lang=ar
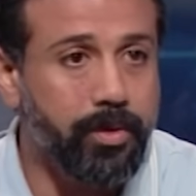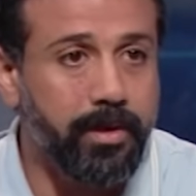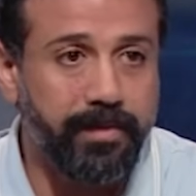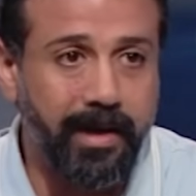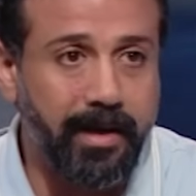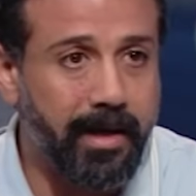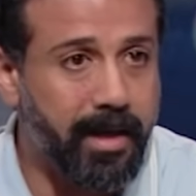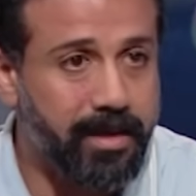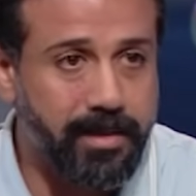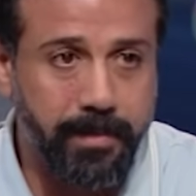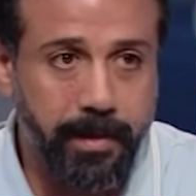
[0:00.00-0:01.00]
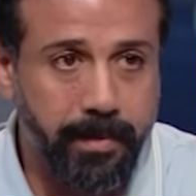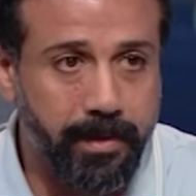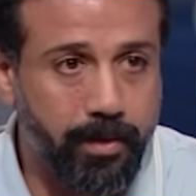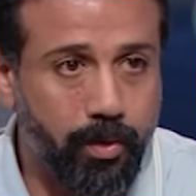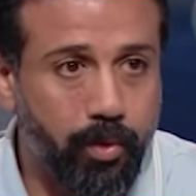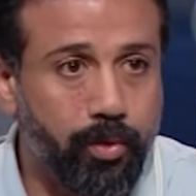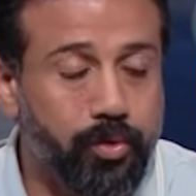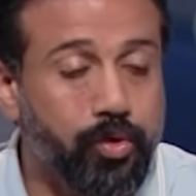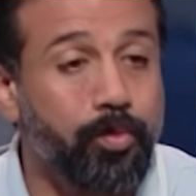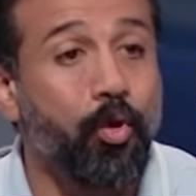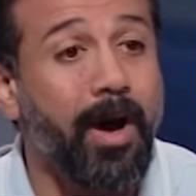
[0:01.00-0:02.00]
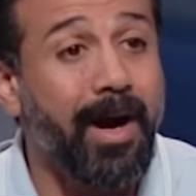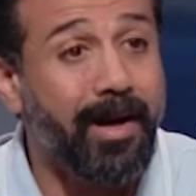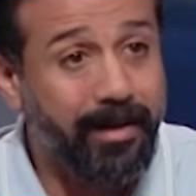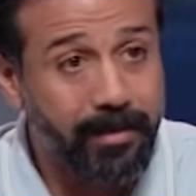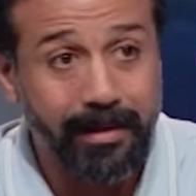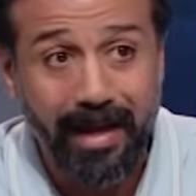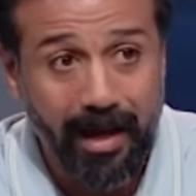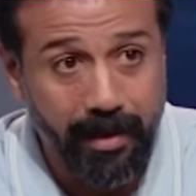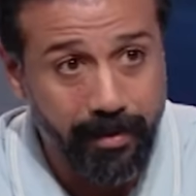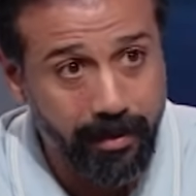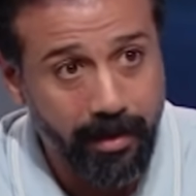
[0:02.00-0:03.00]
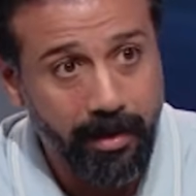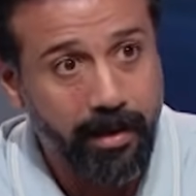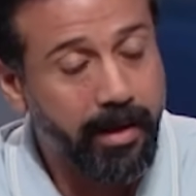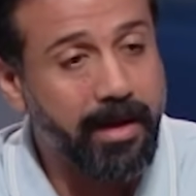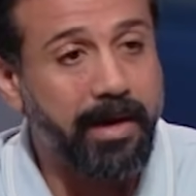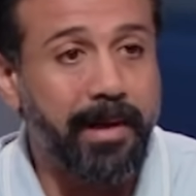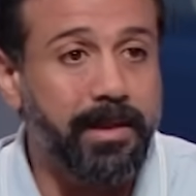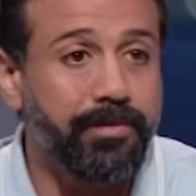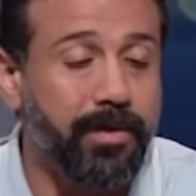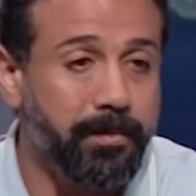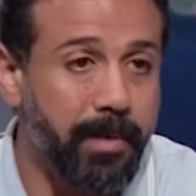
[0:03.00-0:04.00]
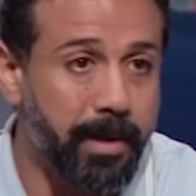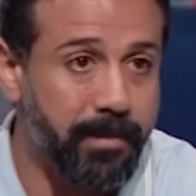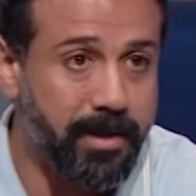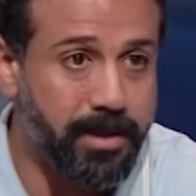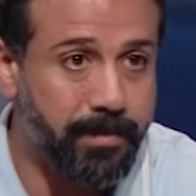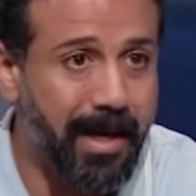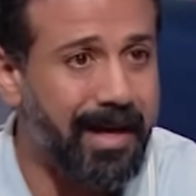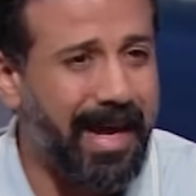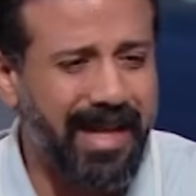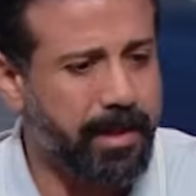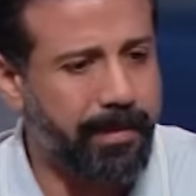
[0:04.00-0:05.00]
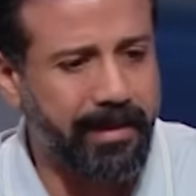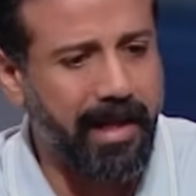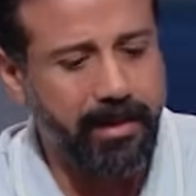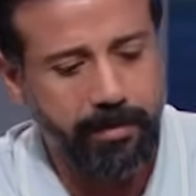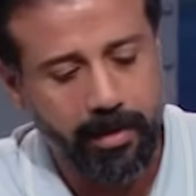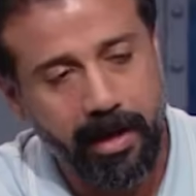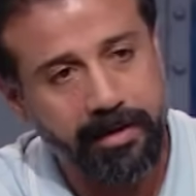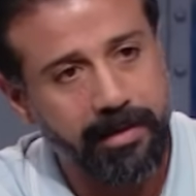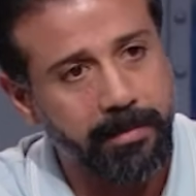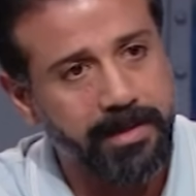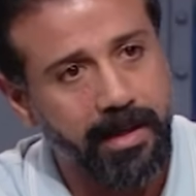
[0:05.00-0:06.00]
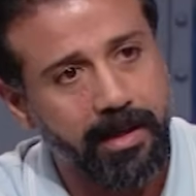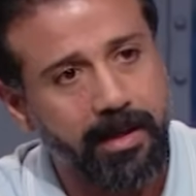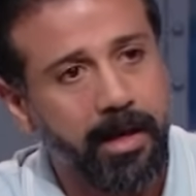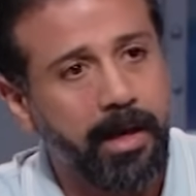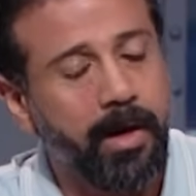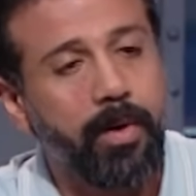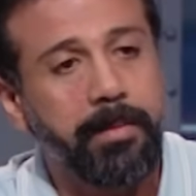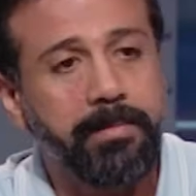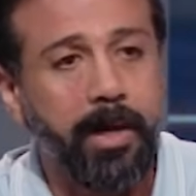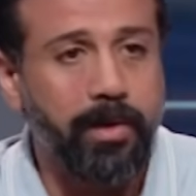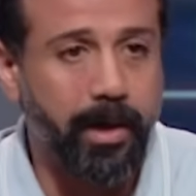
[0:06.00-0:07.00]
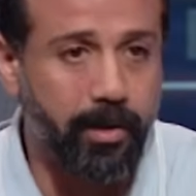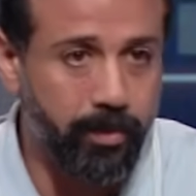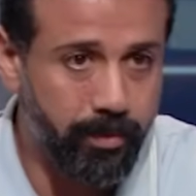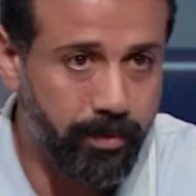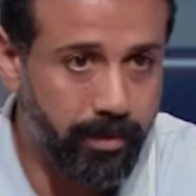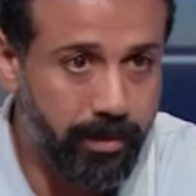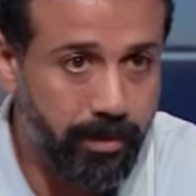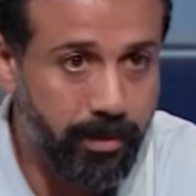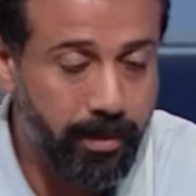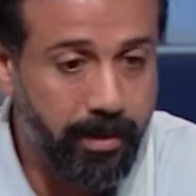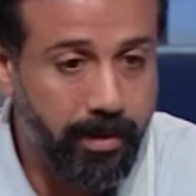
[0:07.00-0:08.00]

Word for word: الفعلي اللي هيحصل من البنت دي كله نزول مؤقت لحظي يبقى. انها هتفقد ميه من جسمها لحد ما تعدي مرحله الميزان ويبداوا ياكلوا طيب السؤال